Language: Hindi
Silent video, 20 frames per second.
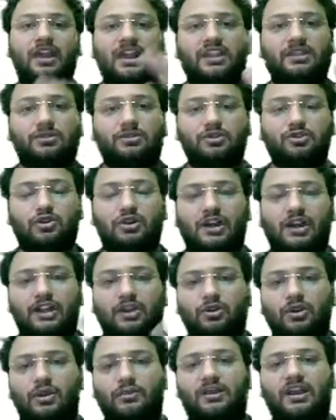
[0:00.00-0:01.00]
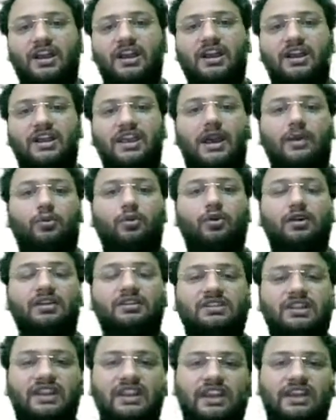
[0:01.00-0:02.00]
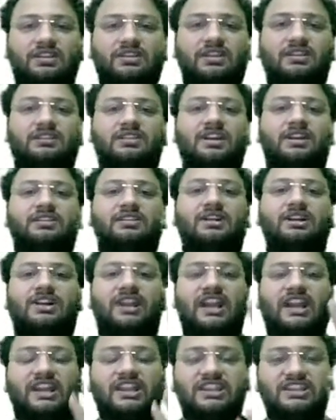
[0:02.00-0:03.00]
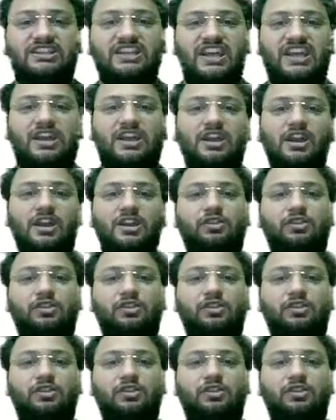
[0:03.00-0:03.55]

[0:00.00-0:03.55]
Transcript: इसमें जो करिकुलम रहेगा कि आपको किस तरीके से इसके अंदर ट्रेनिंग दी जाएगी